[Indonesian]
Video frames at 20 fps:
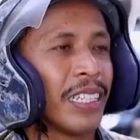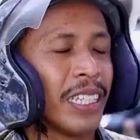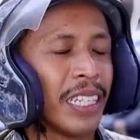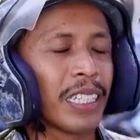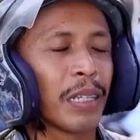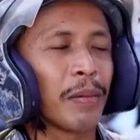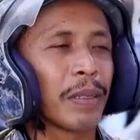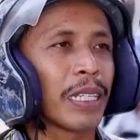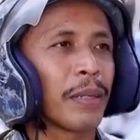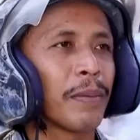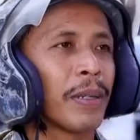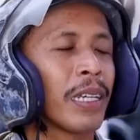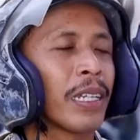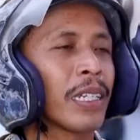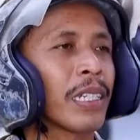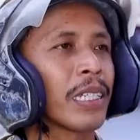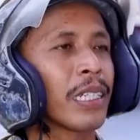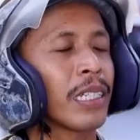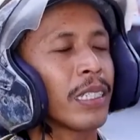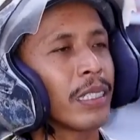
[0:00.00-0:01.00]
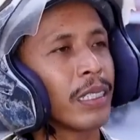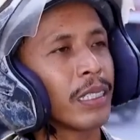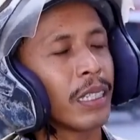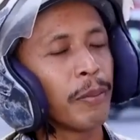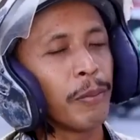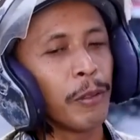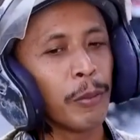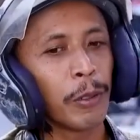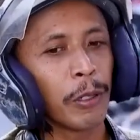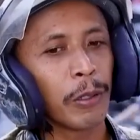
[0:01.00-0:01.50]
Iya, sama-sama.
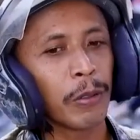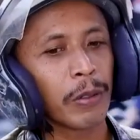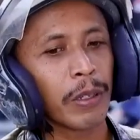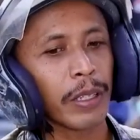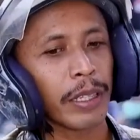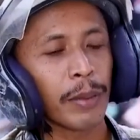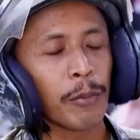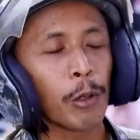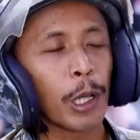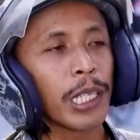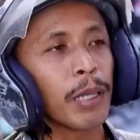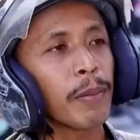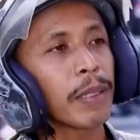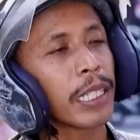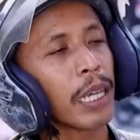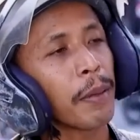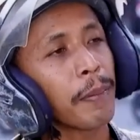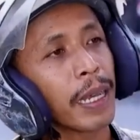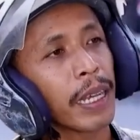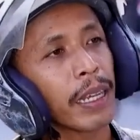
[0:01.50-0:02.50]
Kamu mau ketemuannya sama siapa?